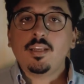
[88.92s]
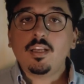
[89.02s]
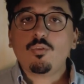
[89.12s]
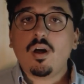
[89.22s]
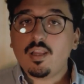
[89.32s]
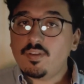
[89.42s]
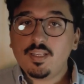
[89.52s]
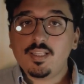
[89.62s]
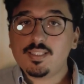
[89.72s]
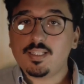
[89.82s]
nel quale
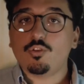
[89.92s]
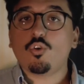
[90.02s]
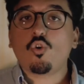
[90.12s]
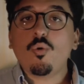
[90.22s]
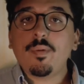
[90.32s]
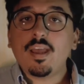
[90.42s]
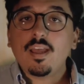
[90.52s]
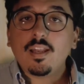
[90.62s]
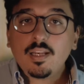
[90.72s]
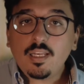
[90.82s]
viene descritto come